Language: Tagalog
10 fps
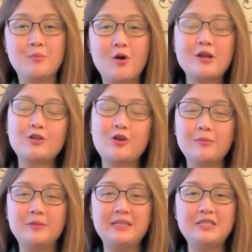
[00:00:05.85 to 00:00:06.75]
more
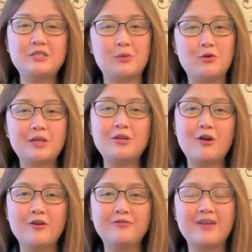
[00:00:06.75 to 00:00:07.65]
commonly spoken
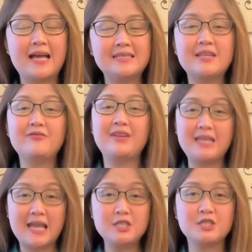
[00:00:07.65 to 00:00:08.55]
of as the
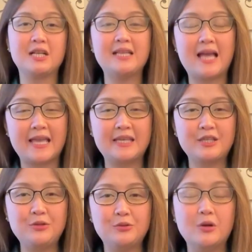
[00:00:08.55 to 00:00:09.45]
financial
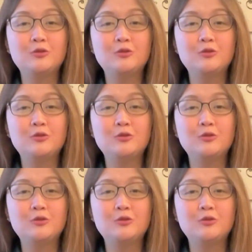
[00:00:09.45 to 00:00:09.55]
IQ.